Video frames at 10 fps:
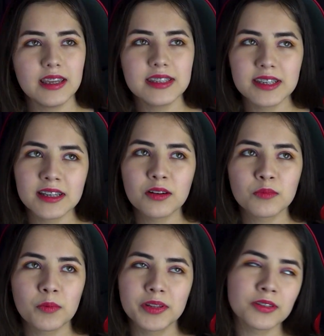y si en
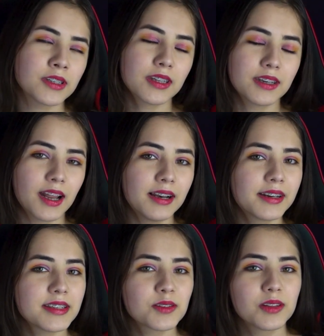algún momento se tendría el
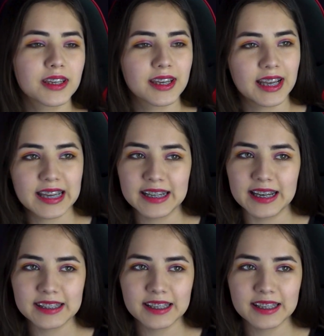riesgo de que caigan a la